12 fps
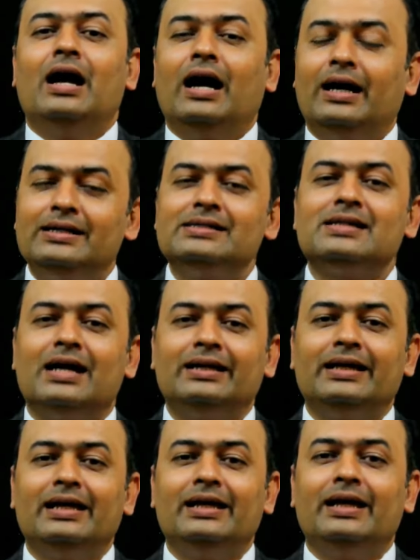हर इंसान
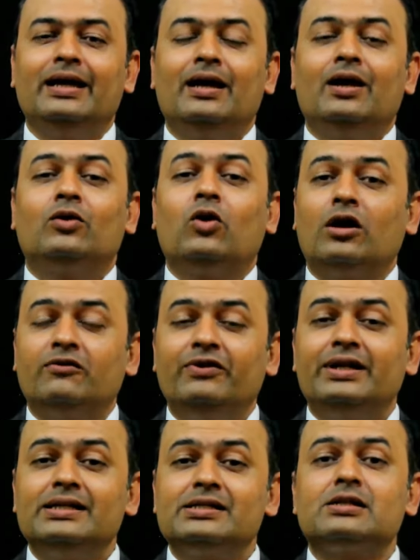के लिए
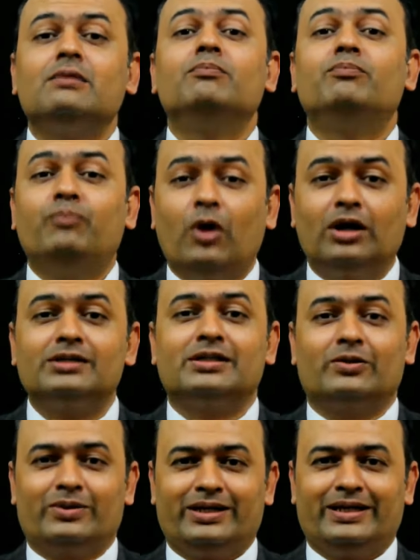कॉन्फिडेंस बहुत
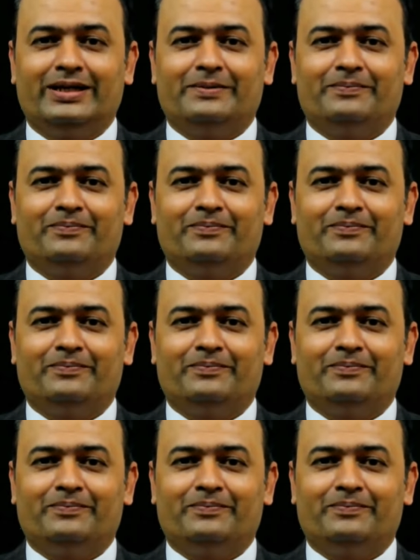जरूरी है